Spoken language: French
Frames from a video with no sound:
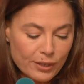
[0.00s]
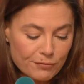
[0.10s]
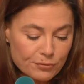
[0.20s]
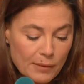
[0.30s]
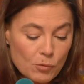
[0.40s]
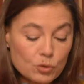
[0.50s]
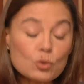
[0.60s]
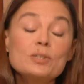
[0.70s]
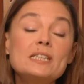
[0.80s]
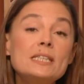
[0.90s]
les
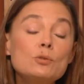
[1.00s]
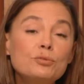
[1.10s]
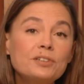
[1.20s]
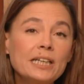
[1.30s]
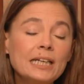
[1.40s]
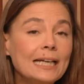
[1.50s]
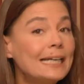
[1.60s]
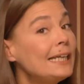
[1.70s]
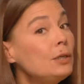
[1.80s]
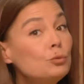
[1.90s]
fondamentaux, s'y ouvrir et
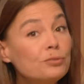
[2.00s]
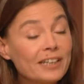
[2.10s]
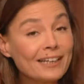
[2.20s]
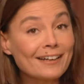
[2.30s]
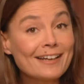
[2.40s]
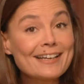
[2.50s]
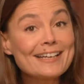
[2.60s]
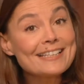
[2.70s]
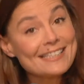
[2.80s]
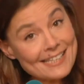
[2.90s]
y ouvrir
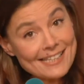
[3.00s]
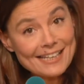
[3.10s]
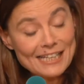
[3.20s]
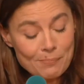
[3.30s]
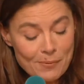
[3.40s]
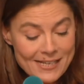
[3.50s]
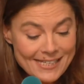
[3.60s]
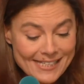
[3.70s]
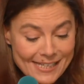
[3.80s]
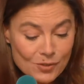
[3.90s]
ses équipes.
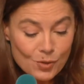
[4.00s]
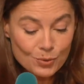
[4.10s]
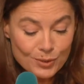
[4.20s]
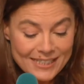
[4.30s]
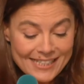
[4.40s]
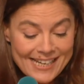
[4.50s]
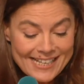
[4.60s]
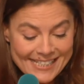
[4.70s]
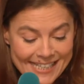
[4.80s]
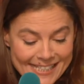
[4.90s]
C'est ce que nous dit
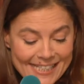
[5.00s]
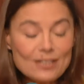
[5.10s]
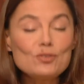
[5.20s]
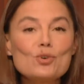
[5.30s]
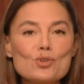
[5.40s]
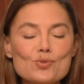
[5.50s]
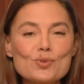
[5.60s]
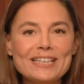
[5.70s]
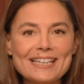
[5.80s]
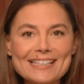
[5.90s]
Cécile Dejoux
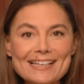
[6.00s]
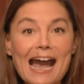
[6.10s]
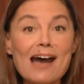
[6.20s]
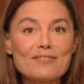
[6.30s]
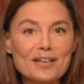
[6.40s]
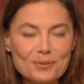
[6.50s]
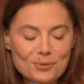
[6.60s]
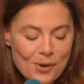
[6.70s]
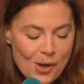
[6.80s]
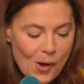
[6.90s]
qui était avec
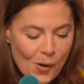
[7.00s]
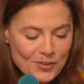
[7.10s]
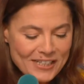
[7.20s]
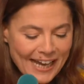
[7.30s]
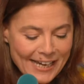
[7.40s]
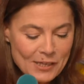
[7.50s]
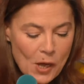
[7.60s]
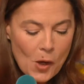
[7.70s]
nous en direct.